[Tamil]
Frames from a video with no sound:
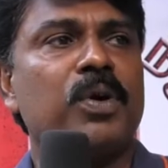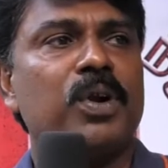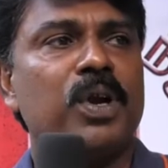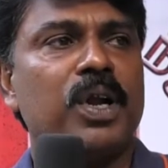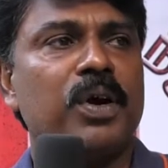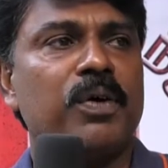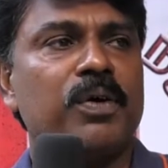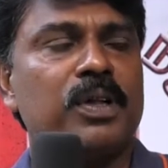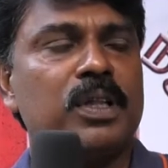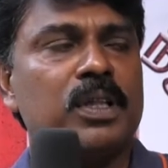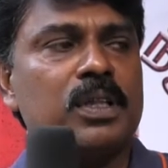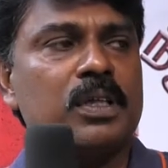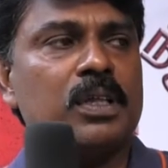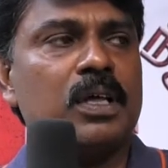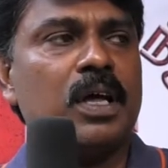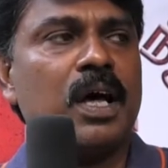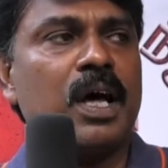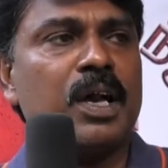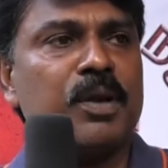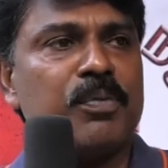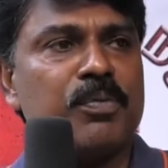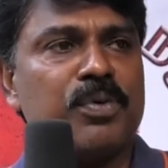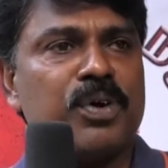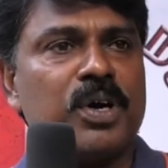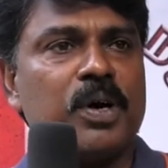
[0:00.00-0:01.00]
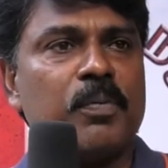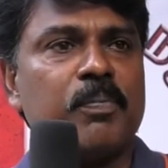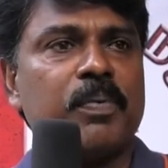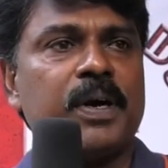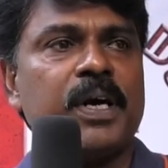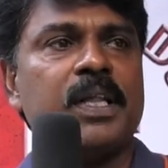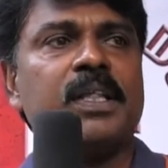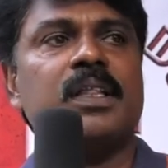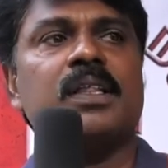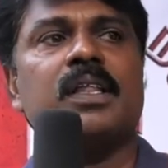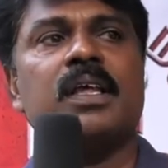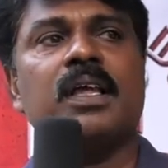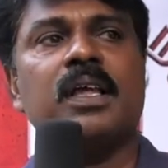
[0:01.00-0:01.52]
பொண்ணை வந்து
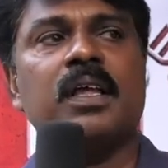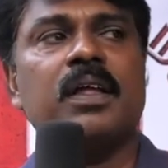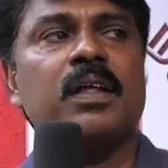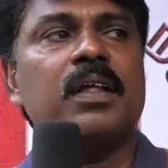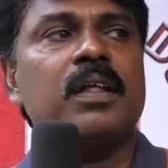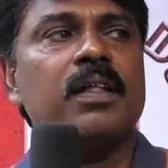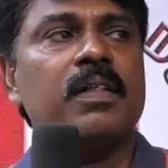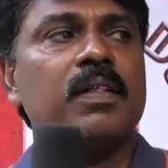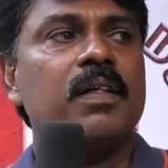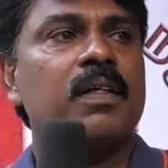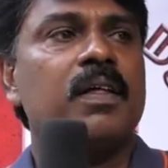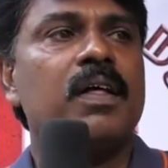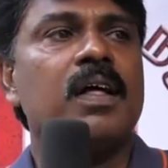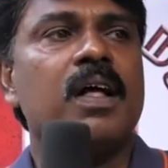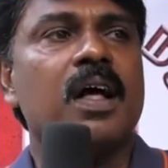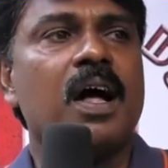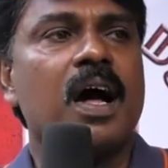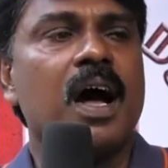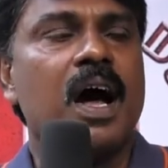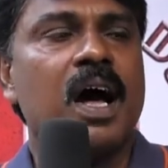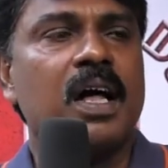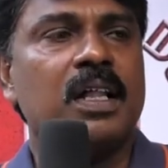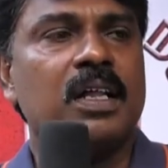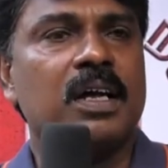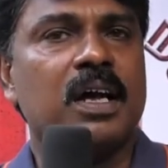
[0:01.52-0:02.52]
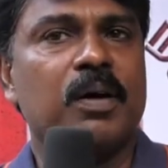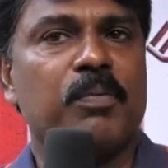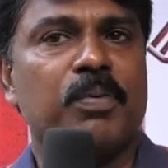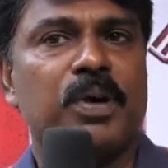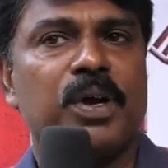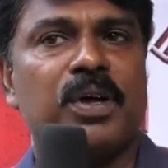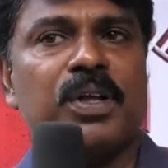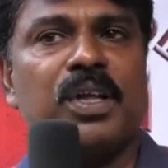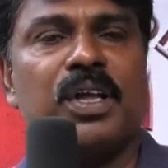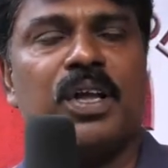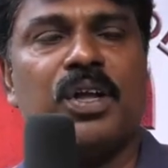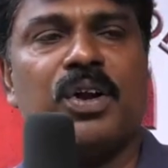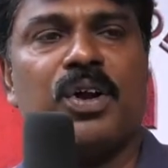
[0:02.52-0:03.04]
அறிமுகப்படுத்தி
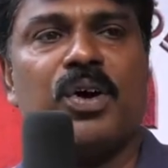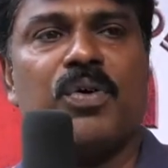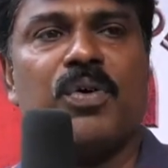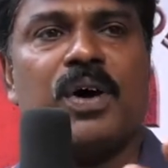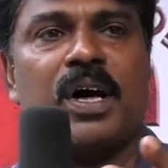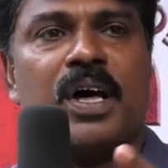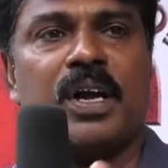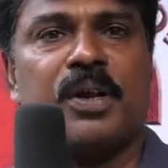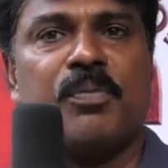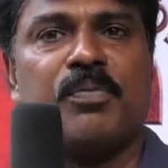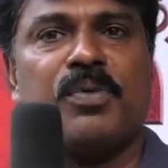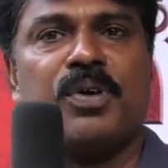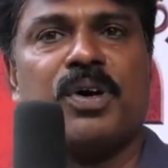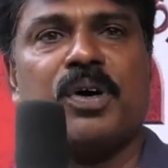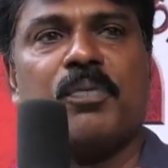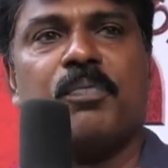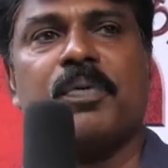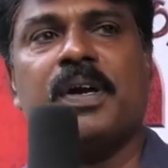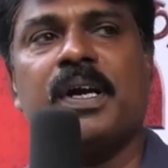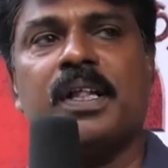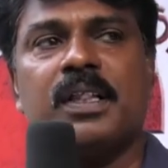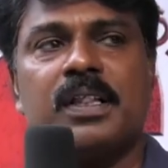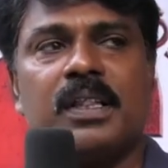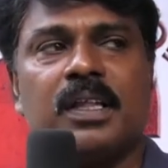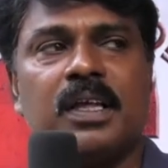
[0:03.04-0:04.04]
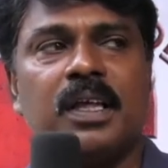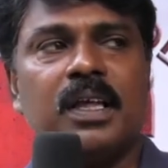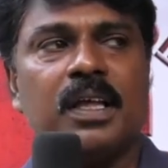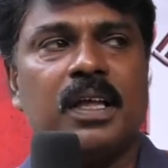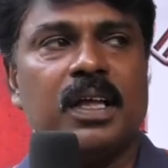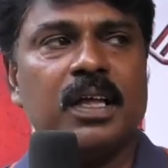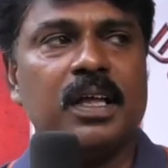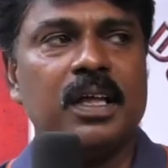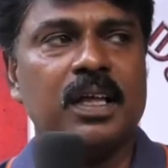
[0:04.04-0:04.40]
அதுக்கப்புறம் ஹீரோவை அறிமுகப்படுத்தி